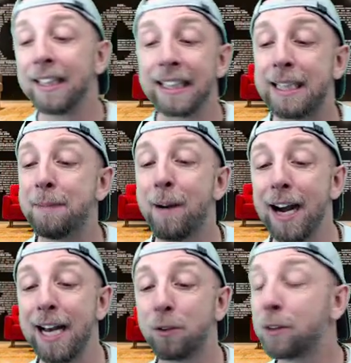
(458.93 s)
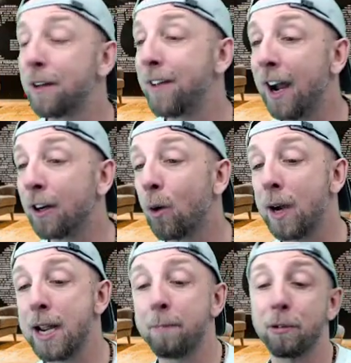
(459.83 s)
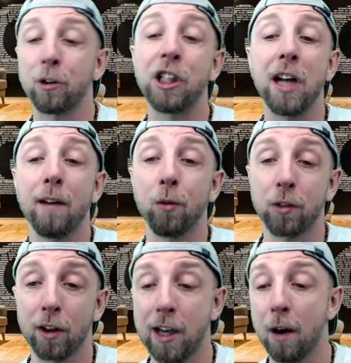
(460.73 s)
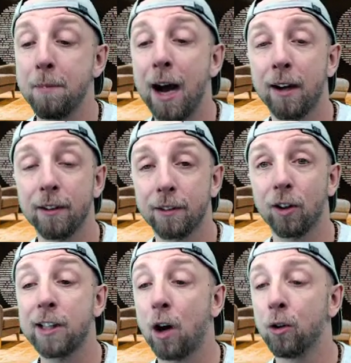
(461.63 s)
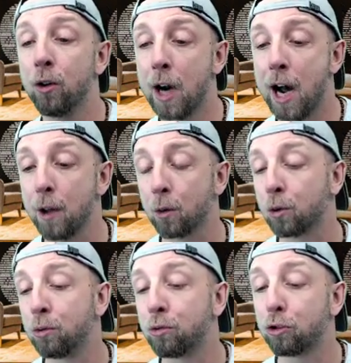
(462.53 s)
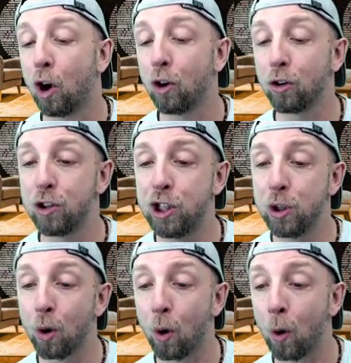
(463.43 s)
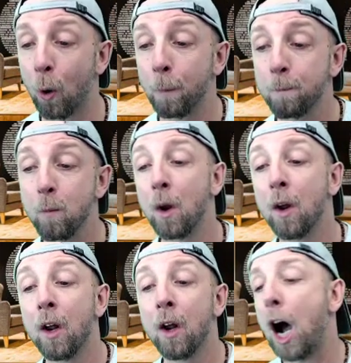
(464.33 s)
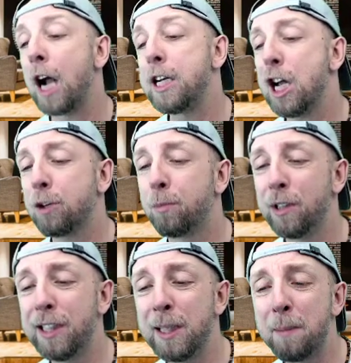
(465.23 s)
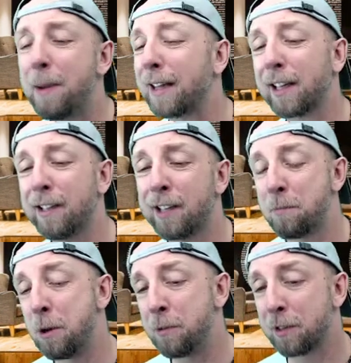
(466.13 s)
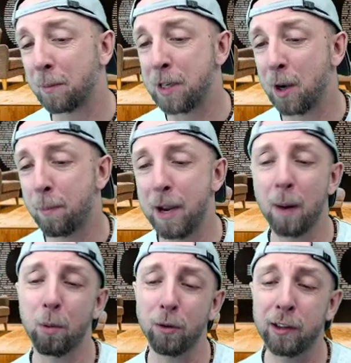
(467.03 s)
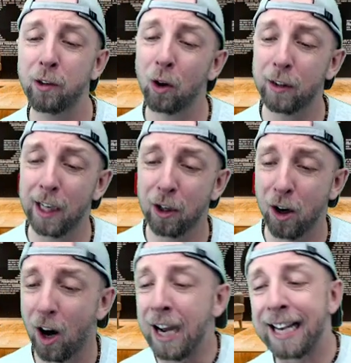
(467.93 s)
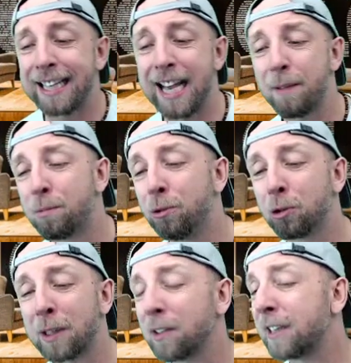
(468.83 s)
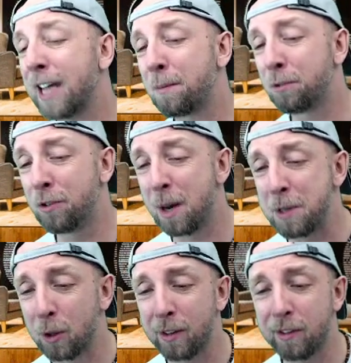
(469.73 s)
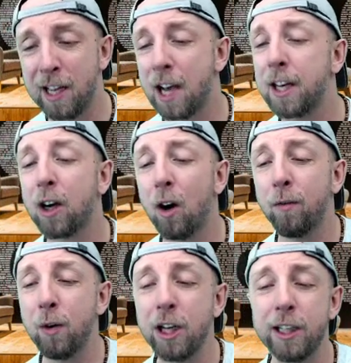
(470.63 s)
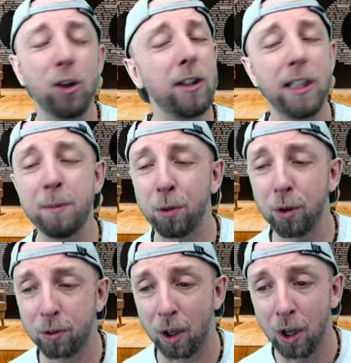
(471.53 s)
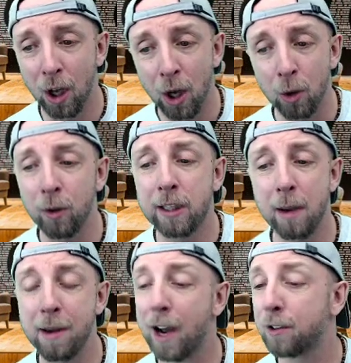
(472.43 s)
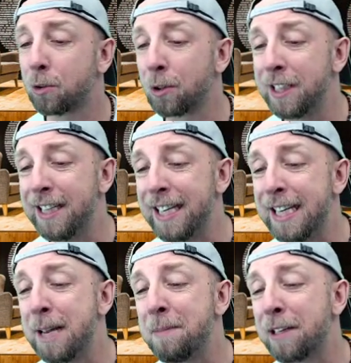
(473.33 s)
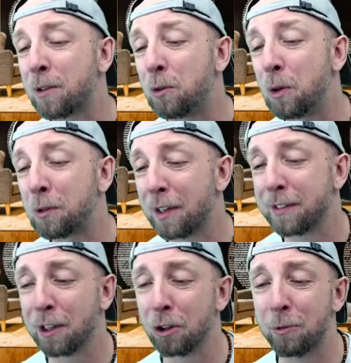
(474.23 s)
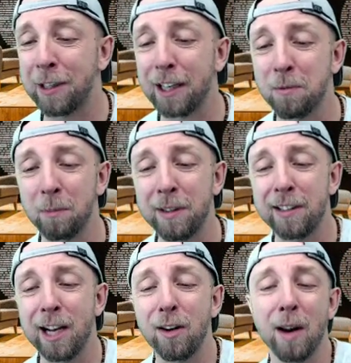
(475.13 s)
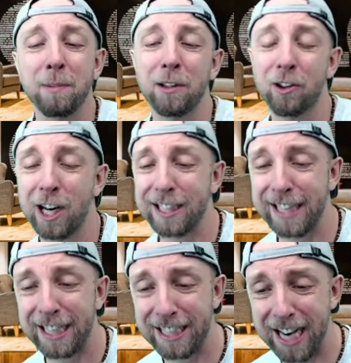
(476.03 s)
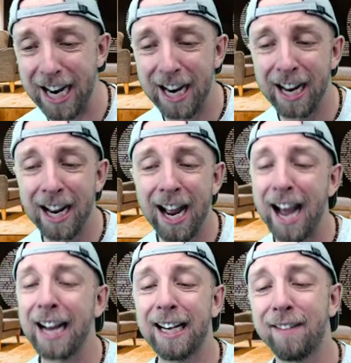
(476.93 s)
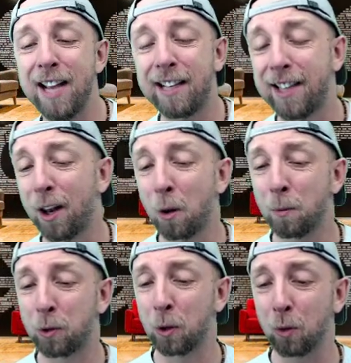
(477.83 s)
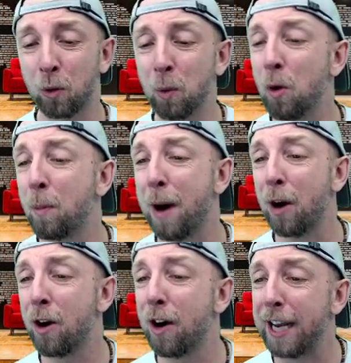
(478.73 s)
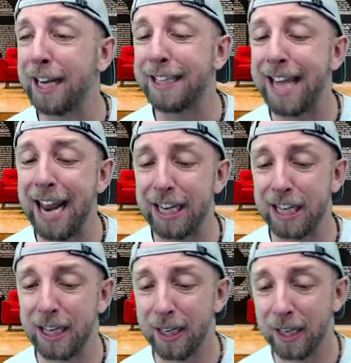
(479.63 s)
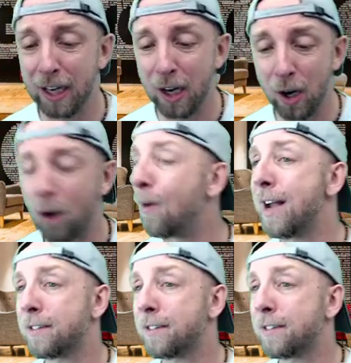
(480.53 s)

qui paraît tout à fait incroyable parce que déjà elle vaut 140 balles, 140 hein, dollars, donc 110 euh, euros. Alliage body, batterie 7800 mAh, processeur octa-core, 4 plus 64 plus de la micro SD, un écran Full HD de 10 pouces, une caméra Sony IMX 258 13 pixels de la prise en charge 4G, un clavier externe en option, double haut-parleur et DEC OS